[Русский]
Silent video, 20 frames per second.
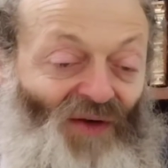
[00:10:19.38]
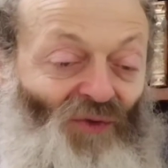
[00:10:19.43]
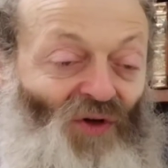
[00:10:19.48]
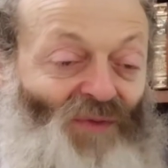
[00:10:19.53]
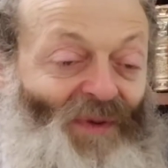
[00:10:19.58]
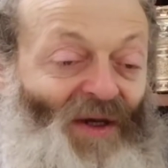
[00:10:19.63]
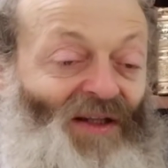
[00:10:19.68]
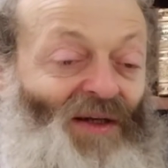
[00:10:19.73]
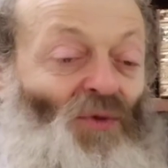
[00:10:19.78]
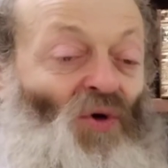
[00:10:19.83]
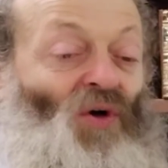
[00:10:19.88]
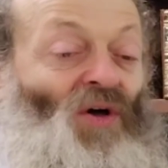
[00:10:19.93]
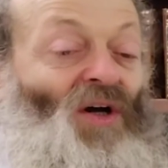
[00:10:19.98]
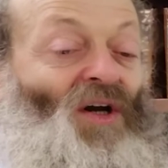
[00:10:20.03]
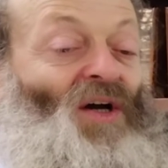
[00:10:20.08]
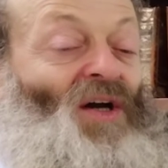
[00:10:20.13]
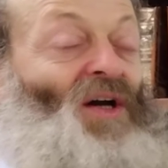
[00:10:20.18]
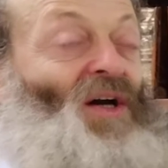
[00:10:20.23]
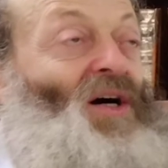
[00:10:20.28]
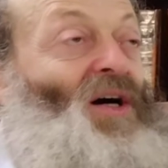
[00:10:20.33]
Вот поэтому
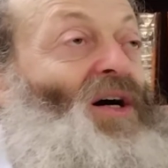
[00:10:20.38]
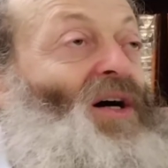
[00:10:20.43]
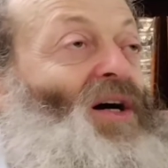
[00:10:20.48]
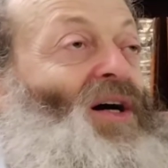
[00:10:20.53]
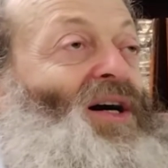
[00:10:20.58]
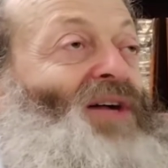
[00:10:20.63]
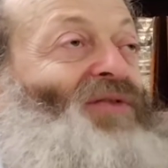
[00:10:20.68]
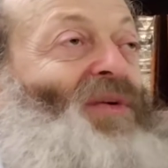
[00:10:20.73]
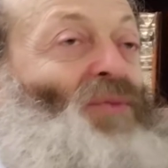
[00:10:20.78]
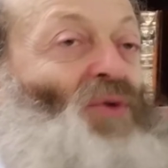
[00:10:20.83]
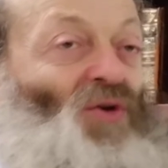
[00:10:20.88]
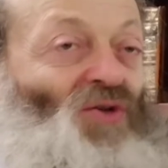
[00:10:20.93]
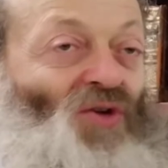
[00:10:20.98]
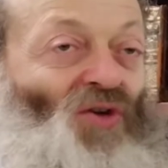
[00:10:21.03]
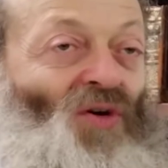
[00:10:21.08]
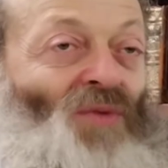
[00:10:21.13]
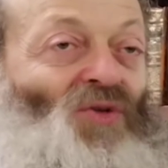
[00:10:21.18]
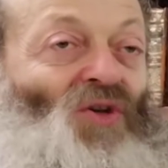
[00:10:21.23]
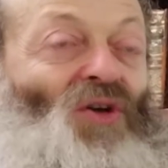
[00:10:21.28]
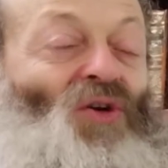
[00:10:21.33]
э, к
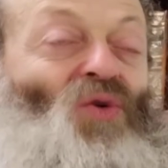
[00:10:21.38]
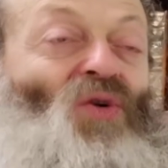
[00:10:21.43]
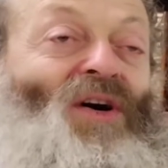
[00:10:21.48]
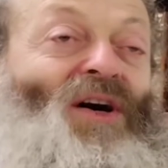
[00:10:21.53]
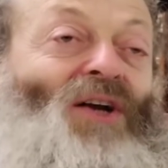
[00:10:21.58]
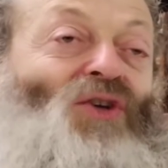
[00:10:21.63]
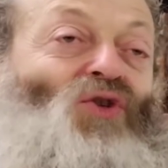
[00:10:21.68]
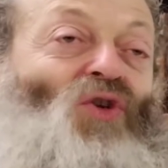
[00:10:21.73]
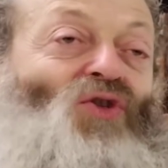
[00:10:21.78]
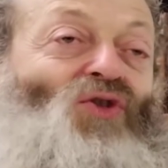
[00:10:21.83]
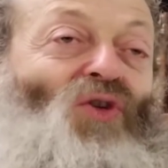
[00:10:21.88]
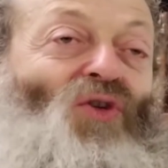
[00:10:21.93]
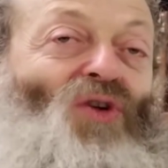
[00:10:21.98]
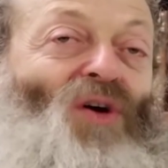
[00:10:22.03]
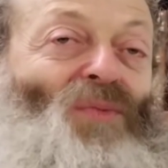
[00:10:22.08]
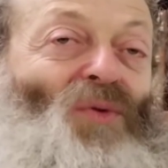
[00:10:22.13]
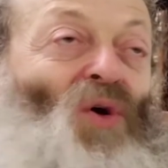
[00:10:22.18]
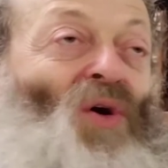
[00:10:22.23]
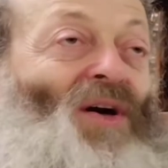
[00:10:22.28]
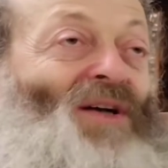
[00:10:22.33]
вопросу о том, что такое хорошо, что
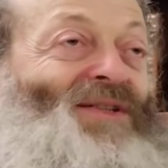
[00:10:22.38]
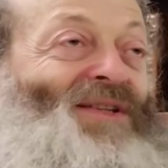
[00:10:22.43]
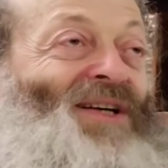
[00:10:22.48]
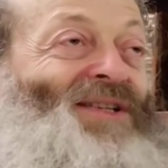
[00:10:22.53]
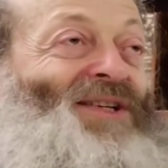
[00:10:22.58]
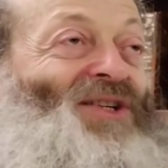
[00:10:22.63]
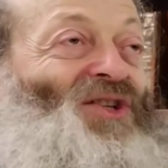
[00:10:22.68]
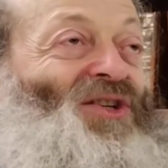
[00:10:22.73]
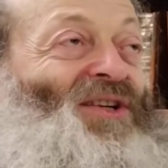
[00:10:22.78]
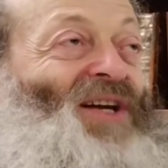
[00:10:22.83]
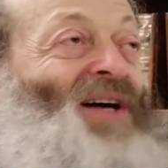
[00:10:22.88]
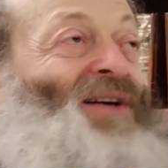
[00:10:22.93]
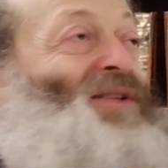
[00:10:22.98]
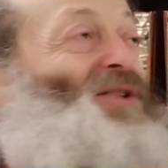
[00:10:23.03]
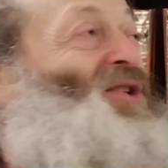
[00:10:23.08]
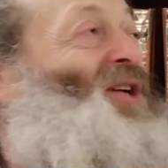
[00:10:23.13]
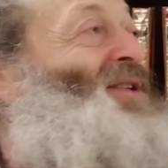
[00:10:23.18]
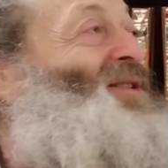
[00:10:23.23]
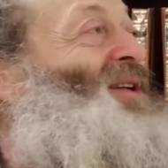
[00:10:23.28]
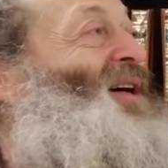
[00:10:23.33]
такое плохо, да, значит,
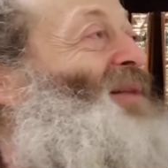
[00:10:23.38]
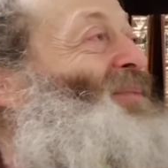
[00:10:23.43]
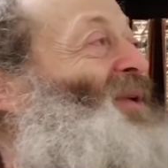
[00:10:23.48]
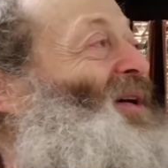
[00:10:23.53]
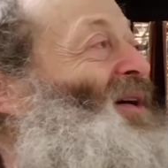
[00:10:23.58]
да, сейчас как